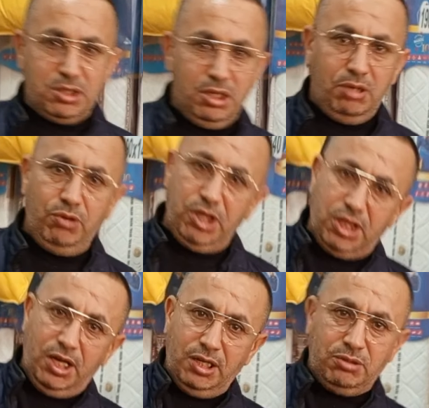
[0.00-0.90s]

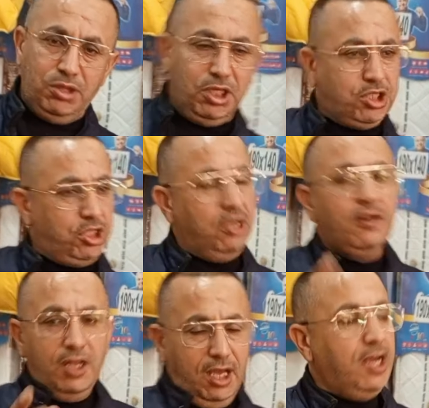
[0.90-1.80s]
الوليدات حتى هي فيها
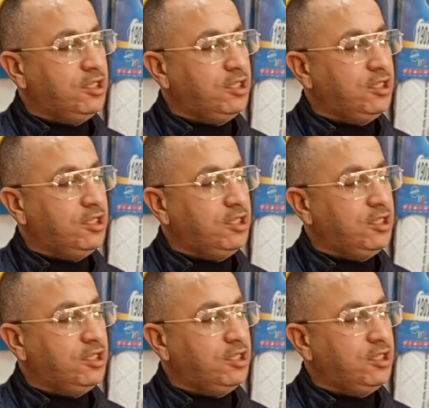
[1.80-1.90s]
البرومو آه،